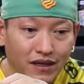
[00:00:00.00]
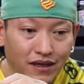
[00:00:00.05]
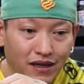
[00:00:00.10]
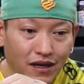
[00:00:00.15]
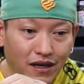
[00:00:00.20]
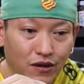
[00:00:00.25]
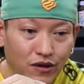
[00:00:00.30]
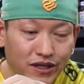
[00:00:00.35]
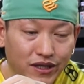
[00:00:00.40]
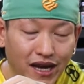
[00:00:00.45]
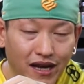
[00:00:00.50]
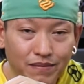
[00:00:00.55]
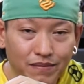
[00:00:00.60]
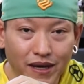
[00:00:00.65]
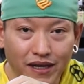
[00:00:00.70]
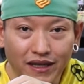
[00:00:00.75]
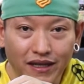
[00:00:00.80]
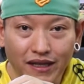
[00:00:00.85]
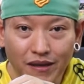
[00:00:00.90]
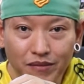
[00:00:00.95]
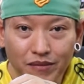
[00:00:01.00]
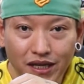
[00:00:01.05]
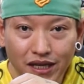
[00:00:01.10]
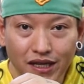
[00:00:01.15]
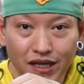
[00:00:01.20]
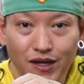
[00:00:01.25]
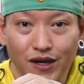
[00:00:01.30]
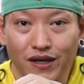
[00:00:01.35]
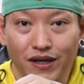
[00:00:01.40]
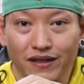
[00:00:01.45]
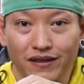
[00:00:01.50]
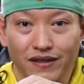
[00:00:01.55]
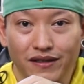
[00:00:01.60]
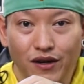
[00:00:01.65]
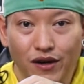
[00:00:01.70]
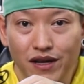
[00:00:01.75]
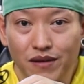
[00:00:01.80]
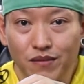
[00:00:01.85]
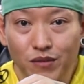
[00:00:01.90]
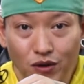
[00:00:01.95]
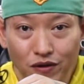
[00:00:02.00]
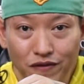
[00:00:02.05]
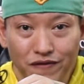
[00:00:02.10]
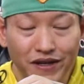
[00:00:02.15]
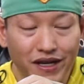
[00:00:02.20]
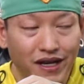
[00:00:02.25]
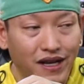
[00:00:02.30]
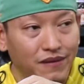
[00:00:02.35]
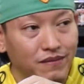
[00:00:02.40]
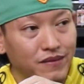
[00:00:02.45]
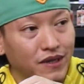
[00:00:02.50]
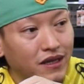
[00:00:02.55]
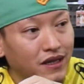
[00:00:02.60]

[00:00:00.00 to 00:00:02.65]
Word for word: เราชาร์จแบตให้เต็มที่ก่อนค่อย move นะครับ